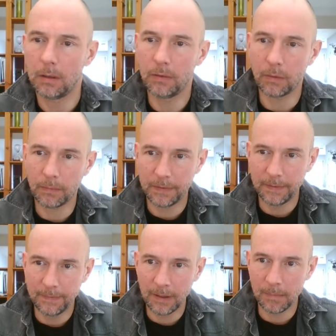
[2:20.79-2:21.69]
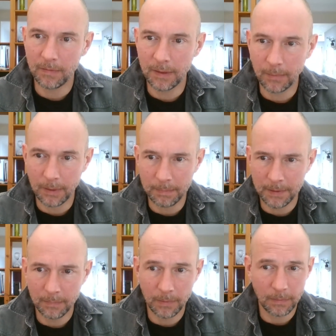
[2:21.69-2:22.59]
dans l'Antiquité, mais évidemment les
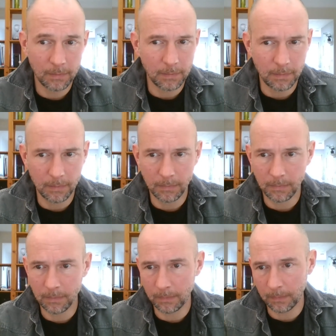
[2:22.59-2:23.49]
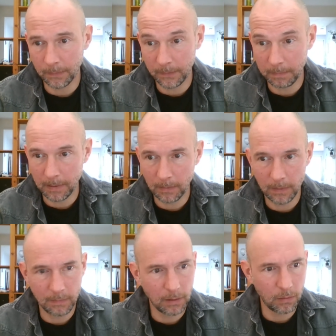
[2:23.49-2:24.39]
pigments euh, ont, disparu
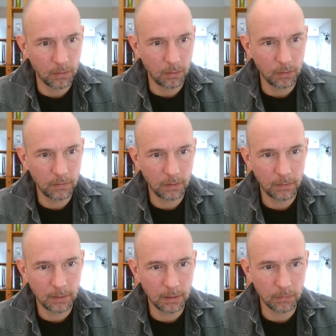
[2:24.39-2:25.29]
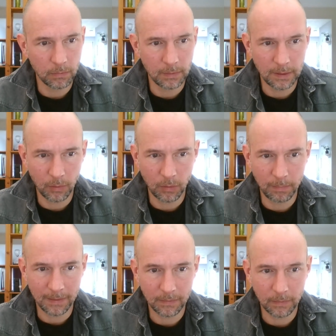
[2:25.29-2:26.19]
avec le, temps, hein, notamment le
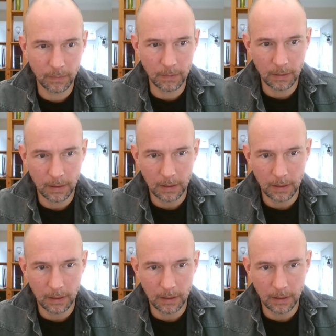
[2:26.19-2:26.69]
peintre